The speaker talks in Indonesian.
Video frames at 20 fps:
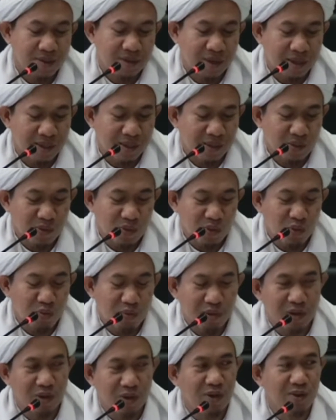Nanti
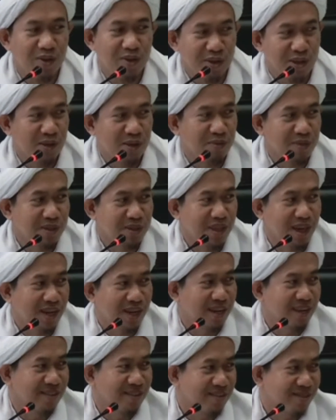hukuman Allah yang
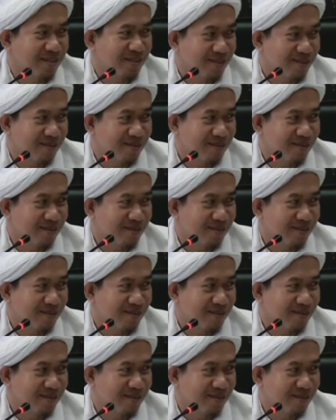berjalan.